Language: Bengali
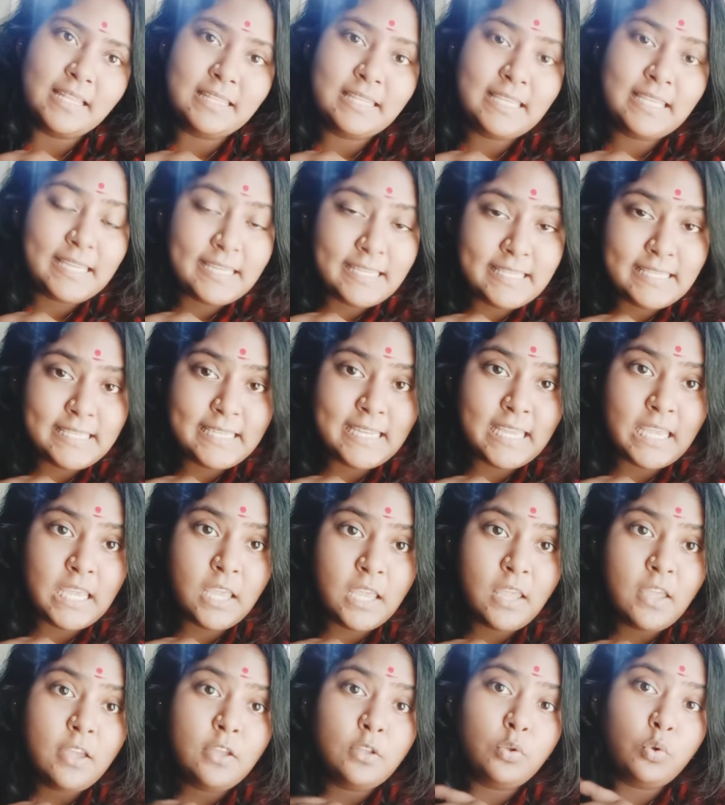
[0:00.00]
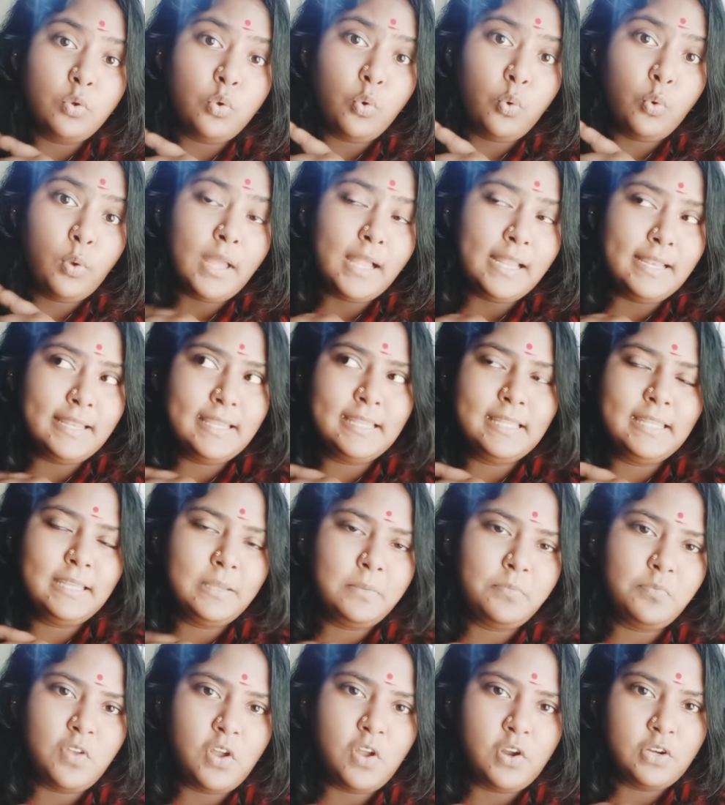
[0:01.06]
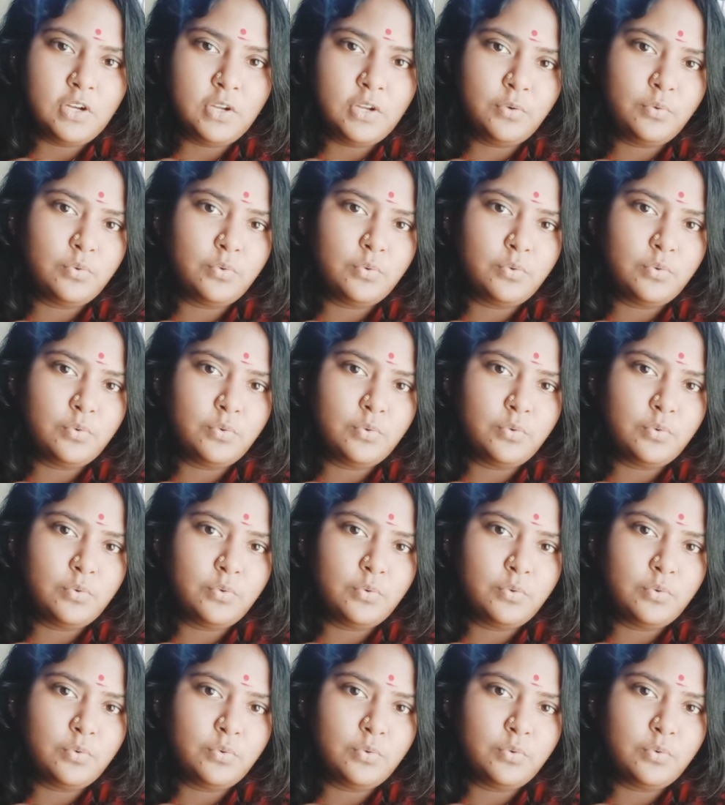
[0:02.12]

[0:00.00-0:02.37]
তিনটে তো কালকে থেকে ব্লগটা